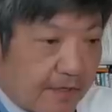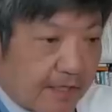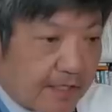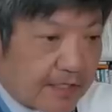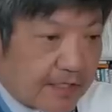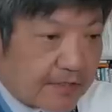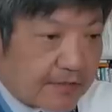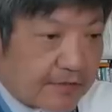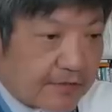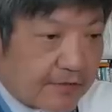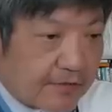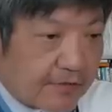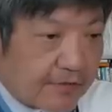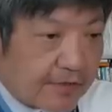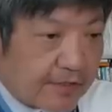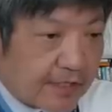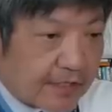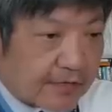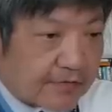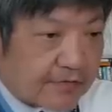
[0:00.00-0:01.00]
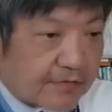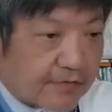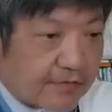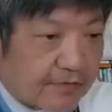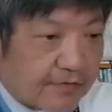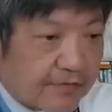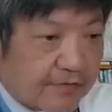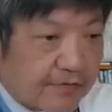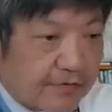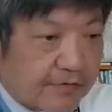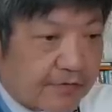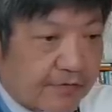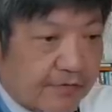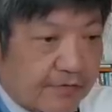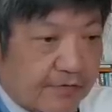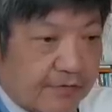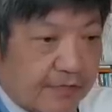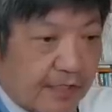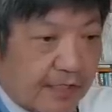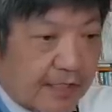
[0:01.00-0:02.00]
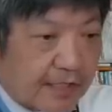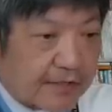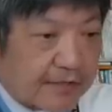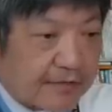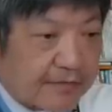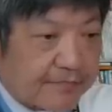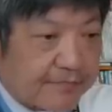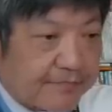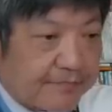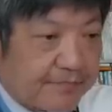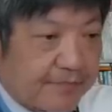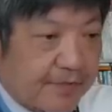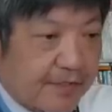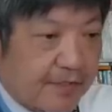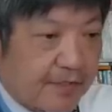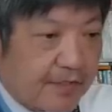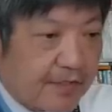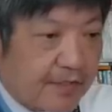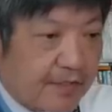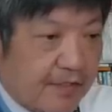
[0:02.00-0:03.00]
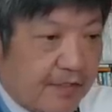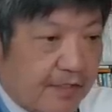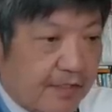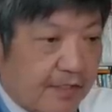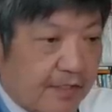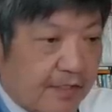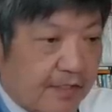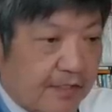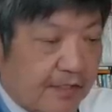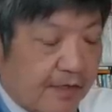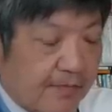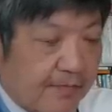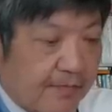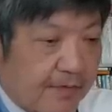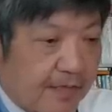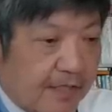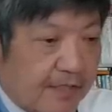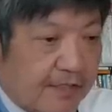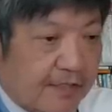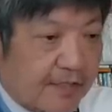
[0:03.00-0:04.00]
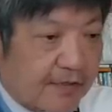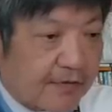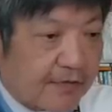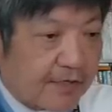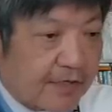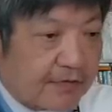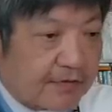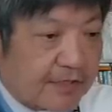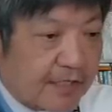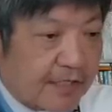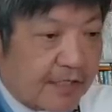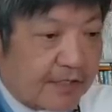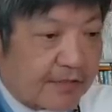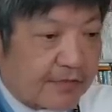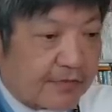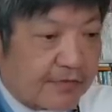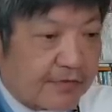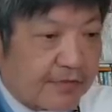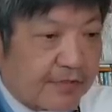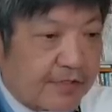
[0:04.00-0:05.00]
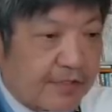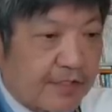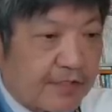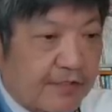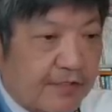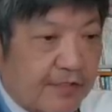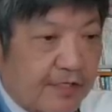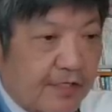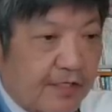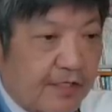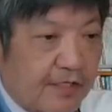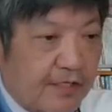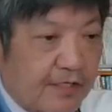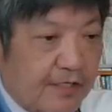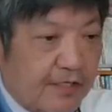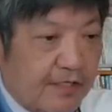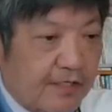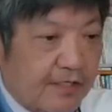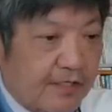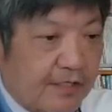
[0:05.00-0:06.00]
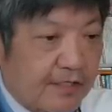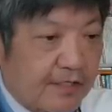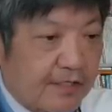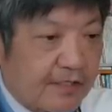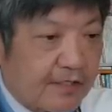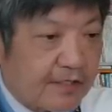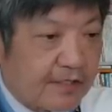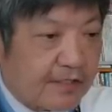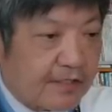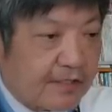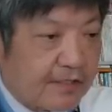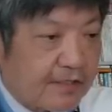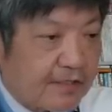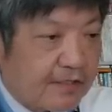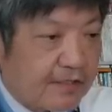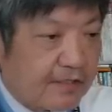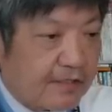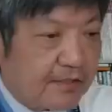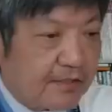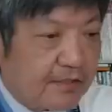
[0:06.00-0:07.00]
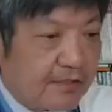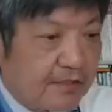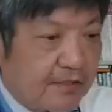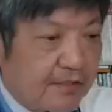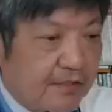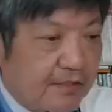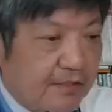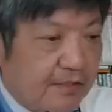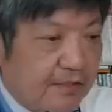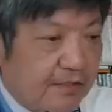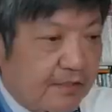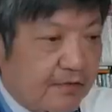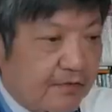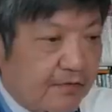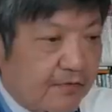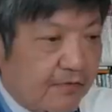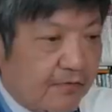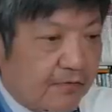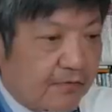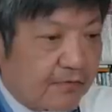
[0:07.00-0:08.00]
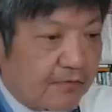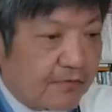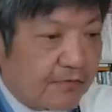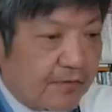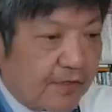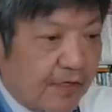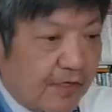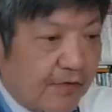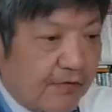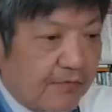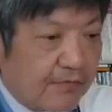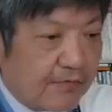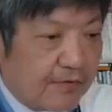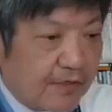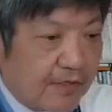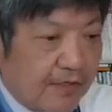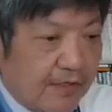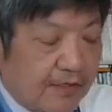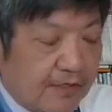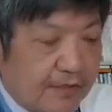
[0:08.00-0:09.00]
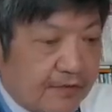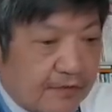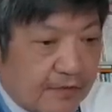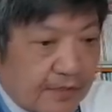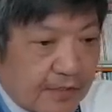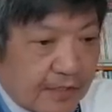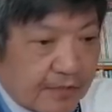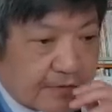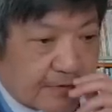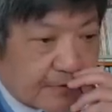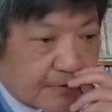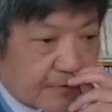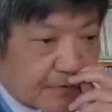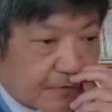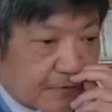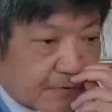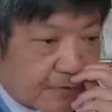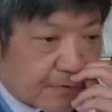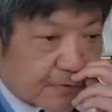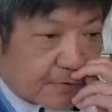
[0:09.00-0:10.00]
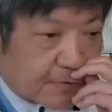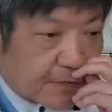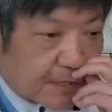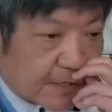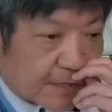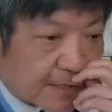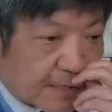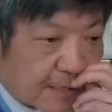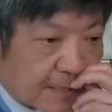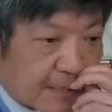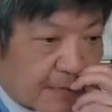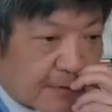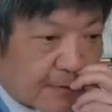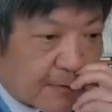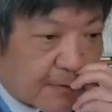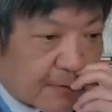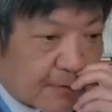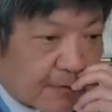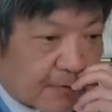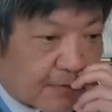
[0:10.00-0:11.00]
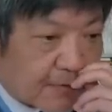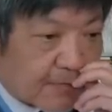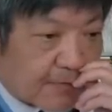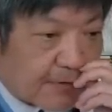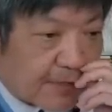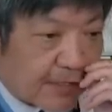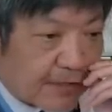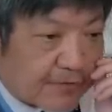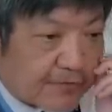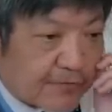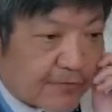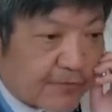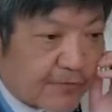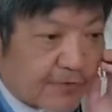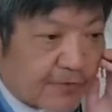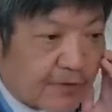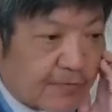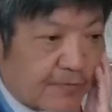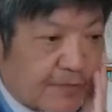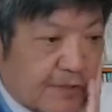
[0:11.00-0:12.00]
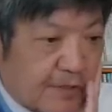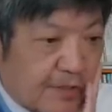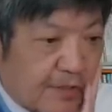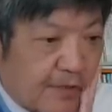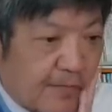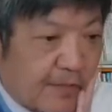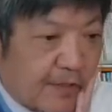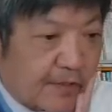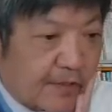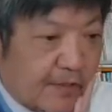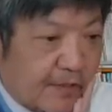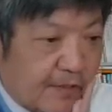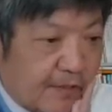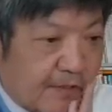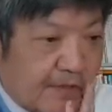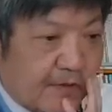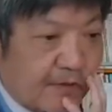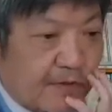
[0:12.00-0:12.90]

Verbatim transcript: マイナス467と、えー、31,571ですね。えードル円はですね149.755ともう150は見えてきましたね、